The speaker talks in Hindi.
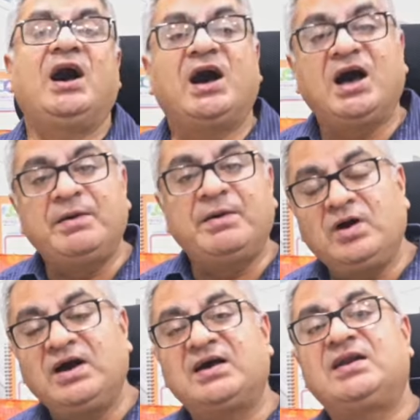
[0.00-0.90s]

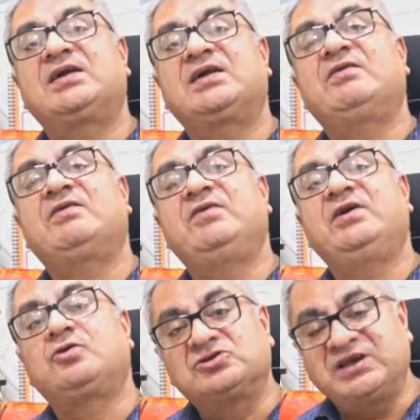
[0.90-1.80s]
आपको अगर लग रहा
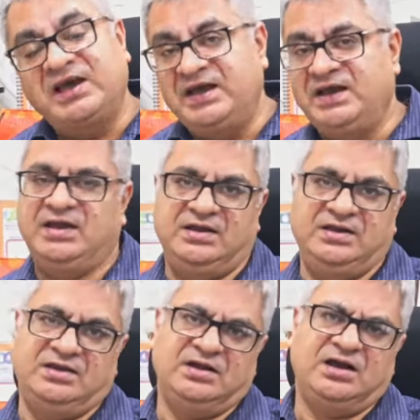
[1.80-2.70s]
वेट लॉस है
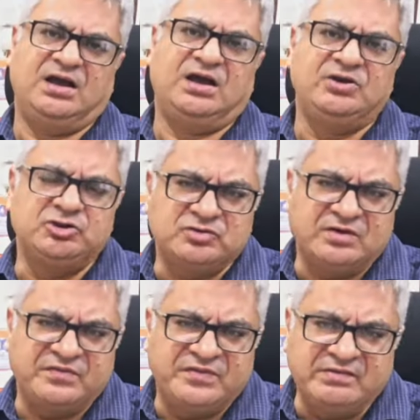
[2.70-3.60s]

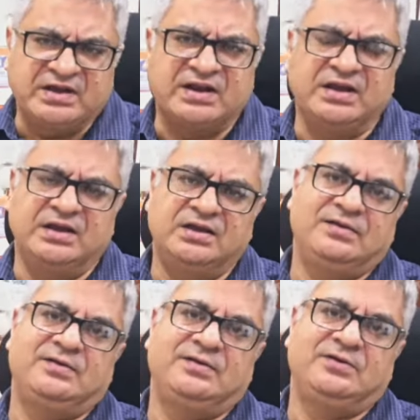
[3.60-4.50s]
अनयूजल फीवर है
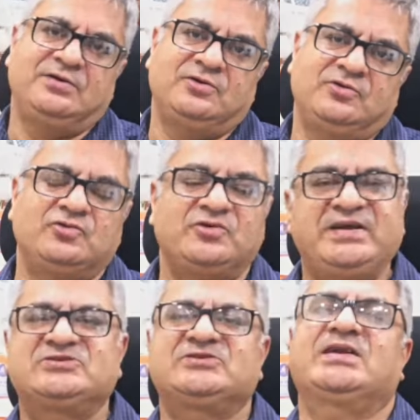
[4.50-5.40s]
तो
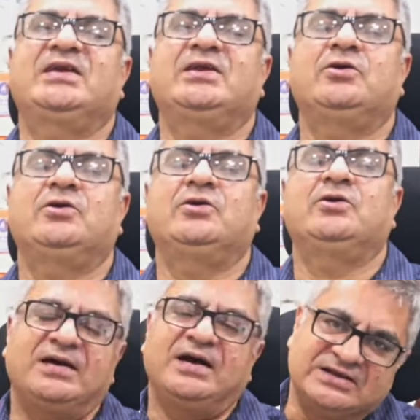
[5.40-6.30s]
टेस्ट
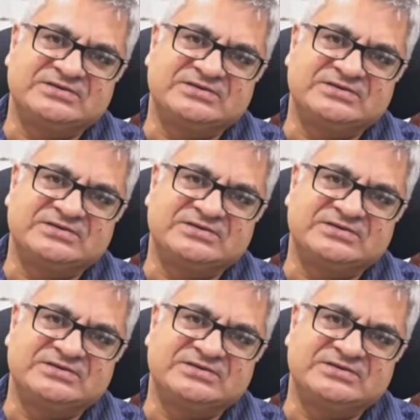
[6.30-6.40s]
कराइए